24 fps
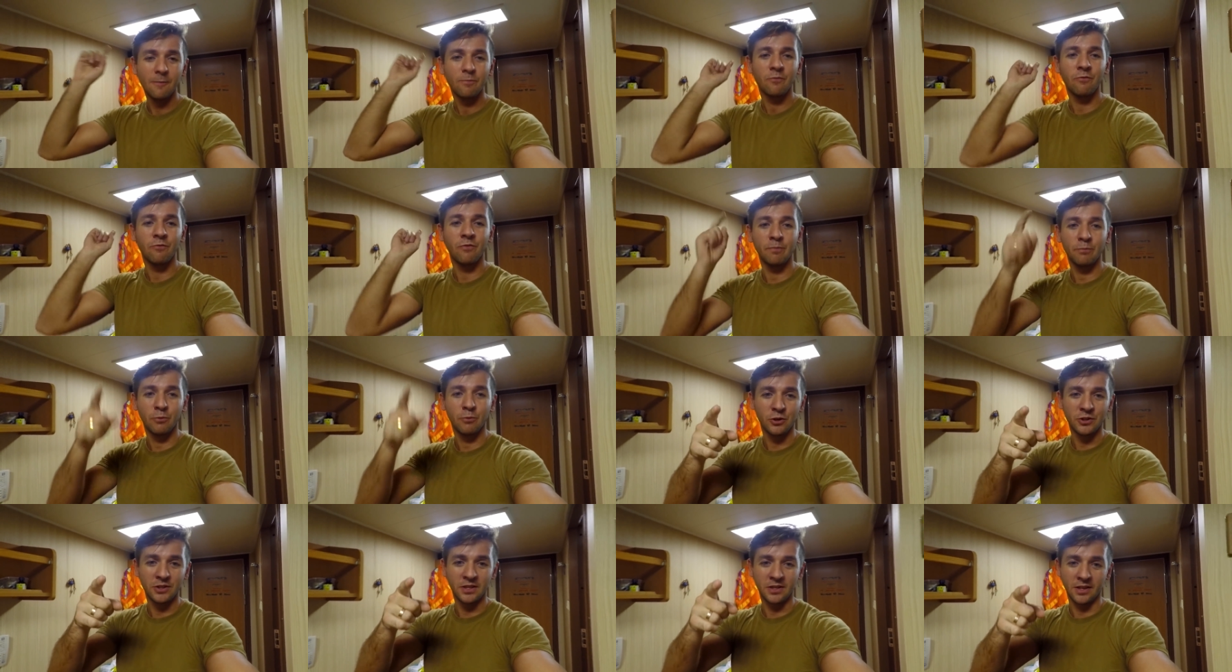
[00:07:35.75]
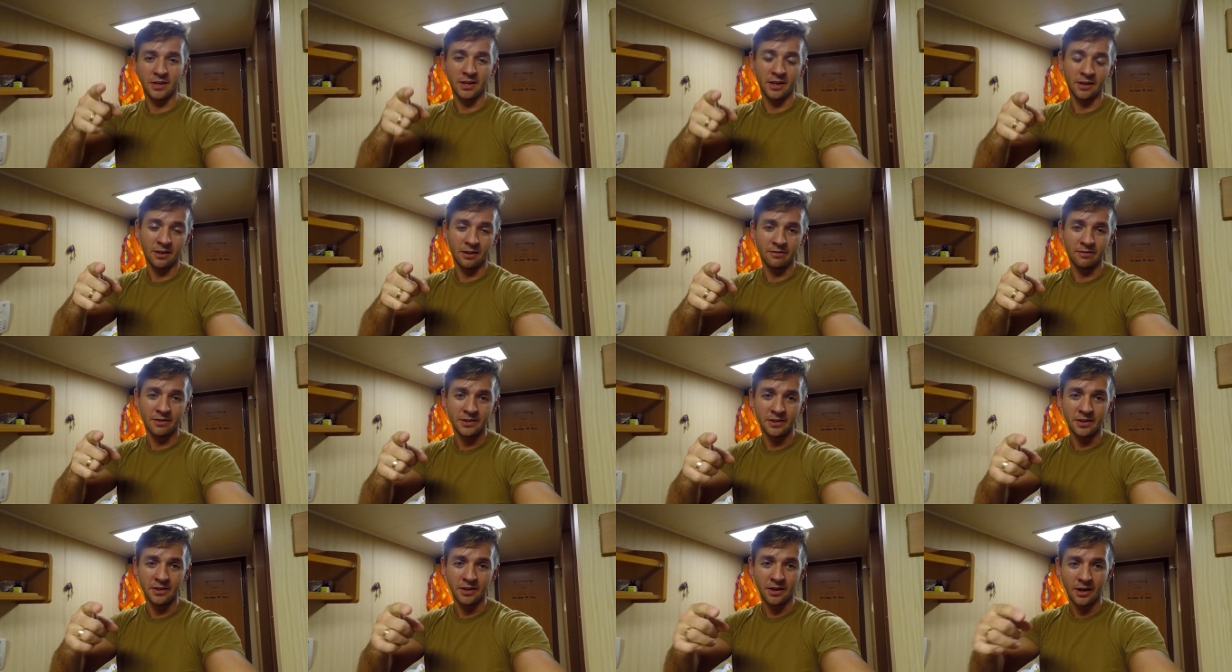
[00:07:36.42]
Вопросы какие-то
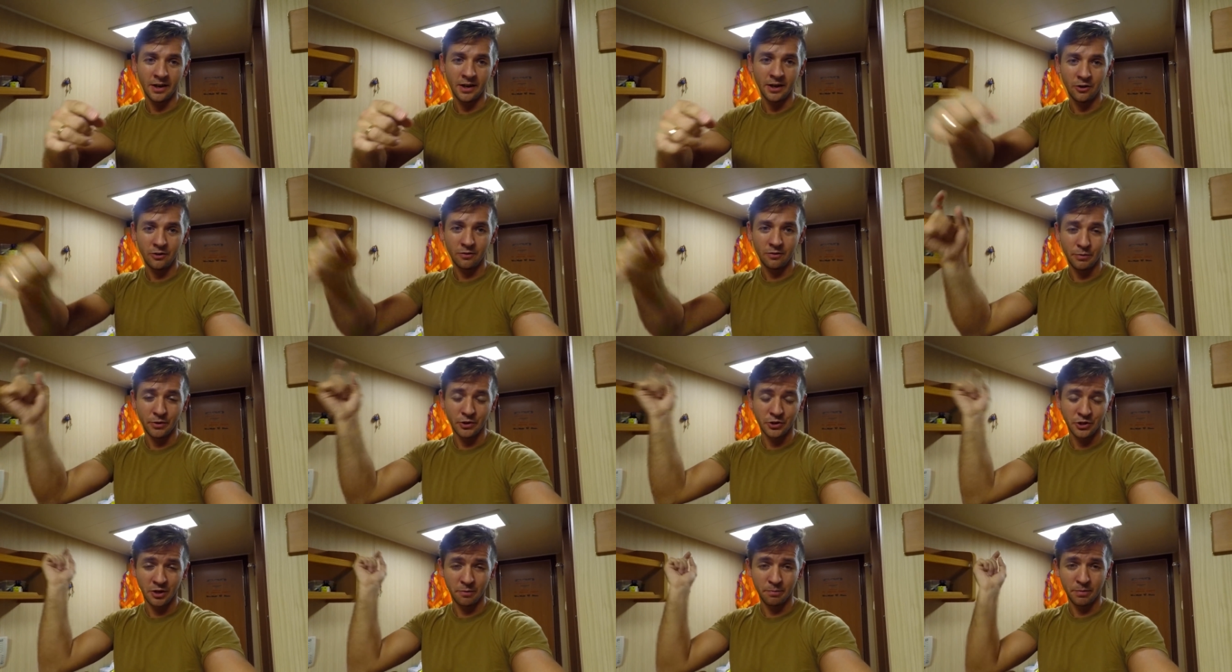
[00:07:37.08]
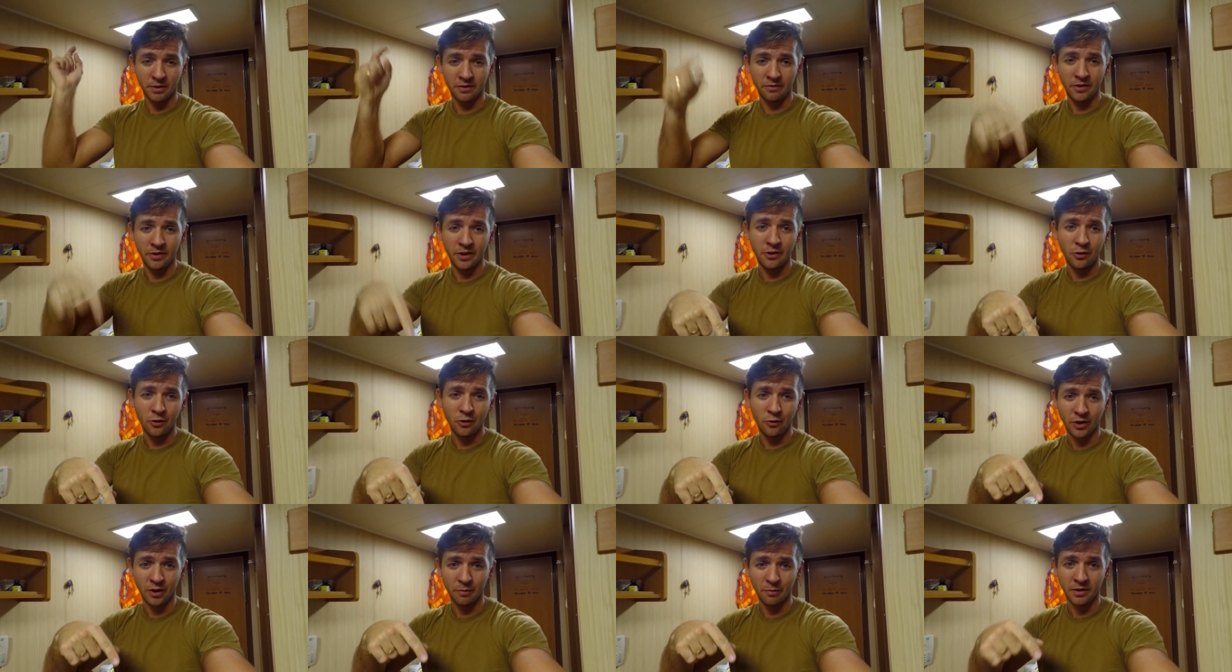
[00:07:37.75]
возникают, пиши под
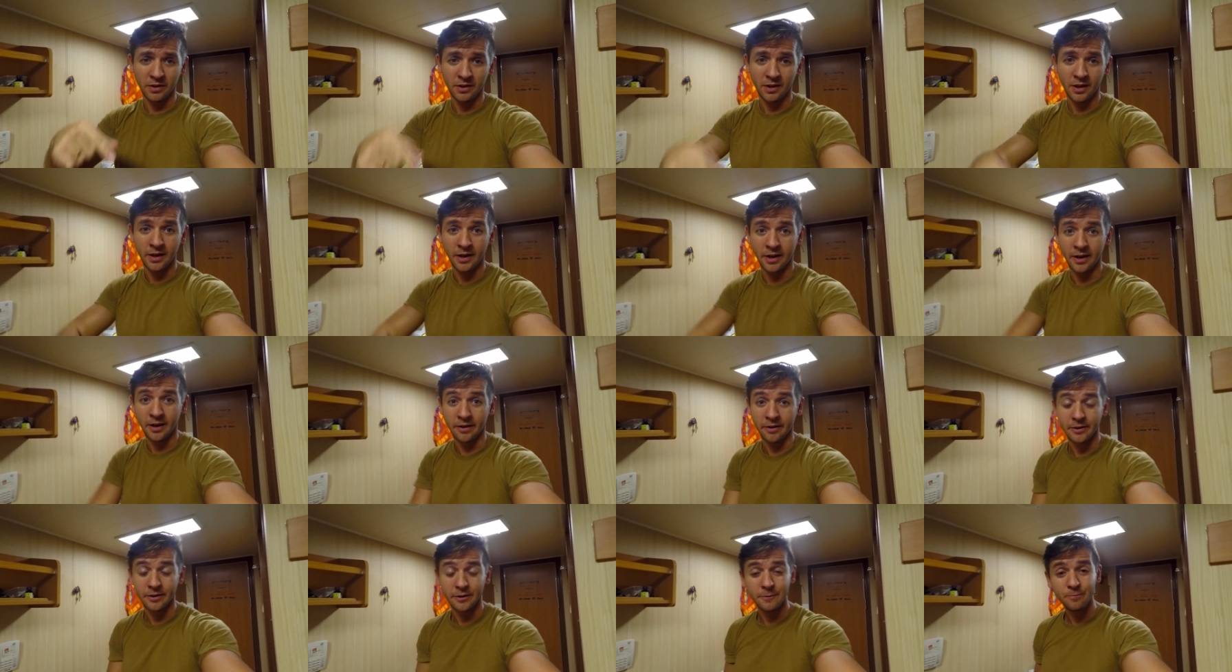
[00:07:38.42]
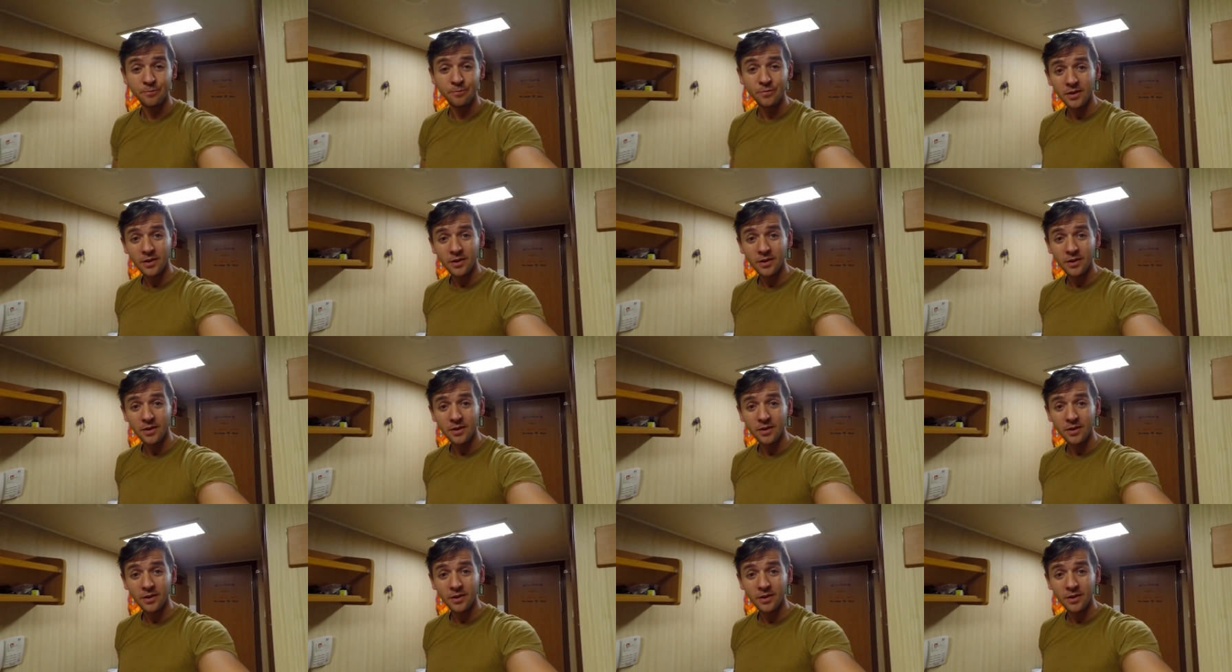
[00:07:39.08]
видео в комментариях.